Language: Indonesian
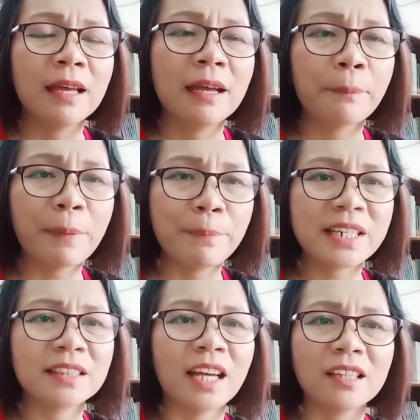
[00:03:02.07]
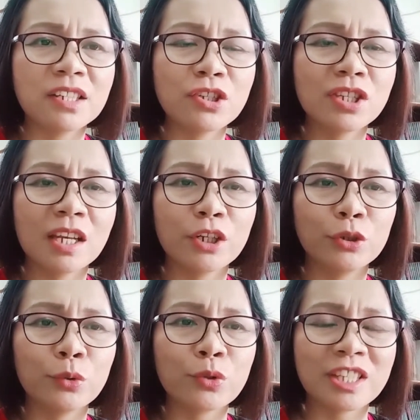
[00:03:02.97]
pemberitaan Injil
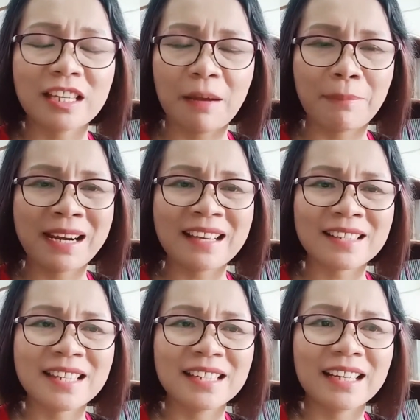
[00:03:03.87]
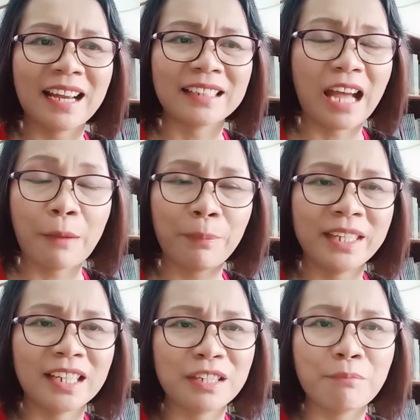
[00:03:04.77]
itu sehingga menghasilkan apa
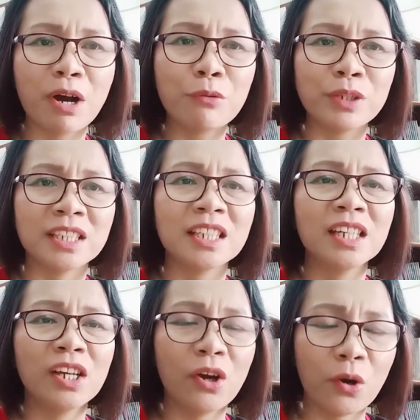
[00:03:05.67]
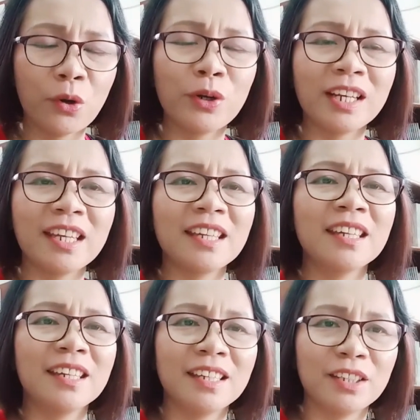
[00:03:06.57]
yang dimaui oleh
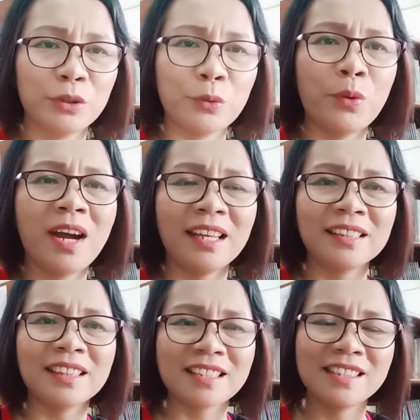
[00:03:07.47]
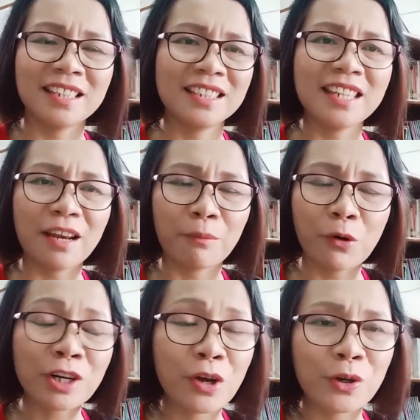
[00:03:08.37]
Tuhan terjadi dalam
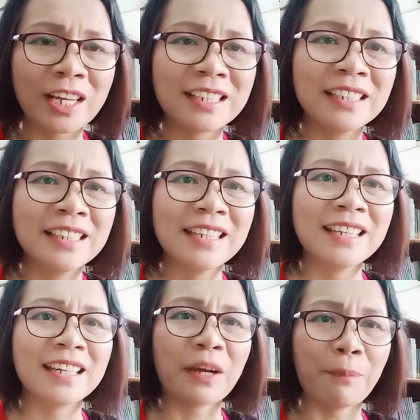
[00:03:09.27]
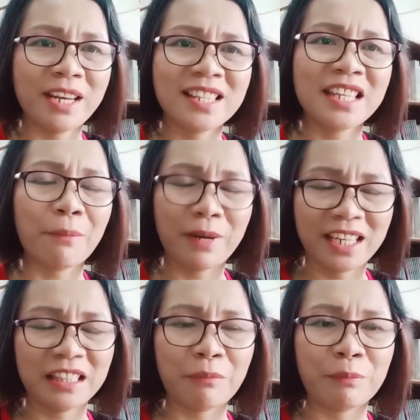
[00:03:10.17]
orang-orang kepada siapa
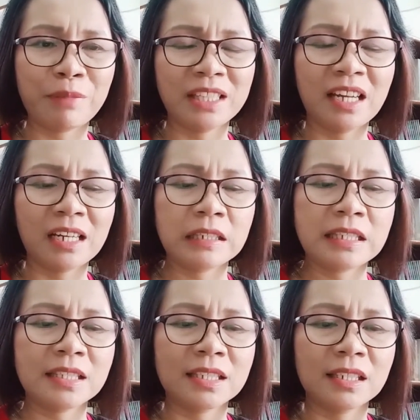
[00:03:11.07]
kita memberitakan Injil.